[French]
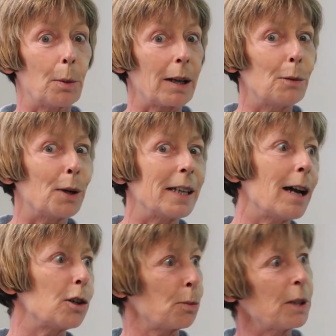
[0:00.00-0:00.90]
par les
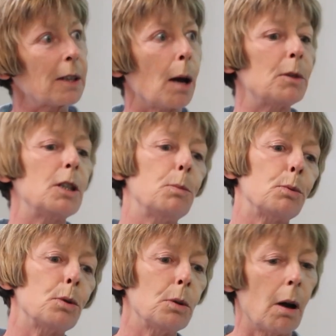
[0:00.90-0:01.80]
voyages, mais c'est un petit
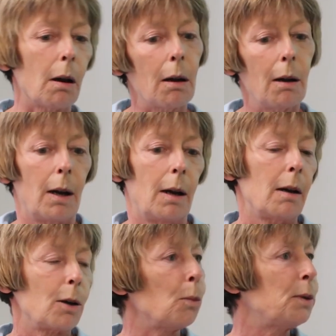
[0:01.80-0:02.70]
peu euh,
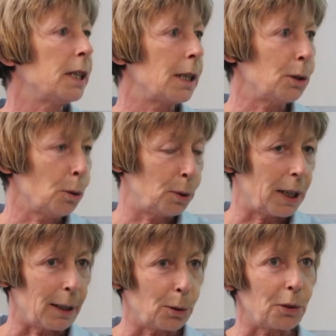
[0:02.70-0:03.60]
compliqué depuis
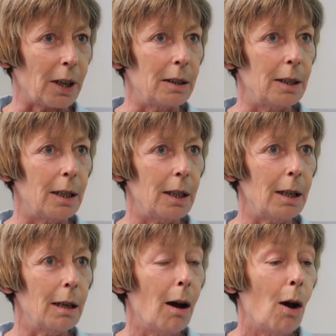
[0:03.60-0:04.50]
quelques
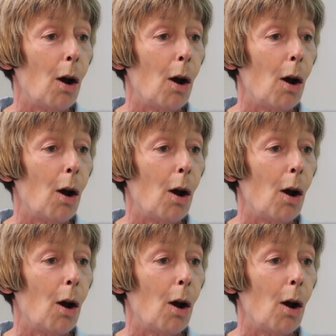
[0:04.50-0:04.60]
années.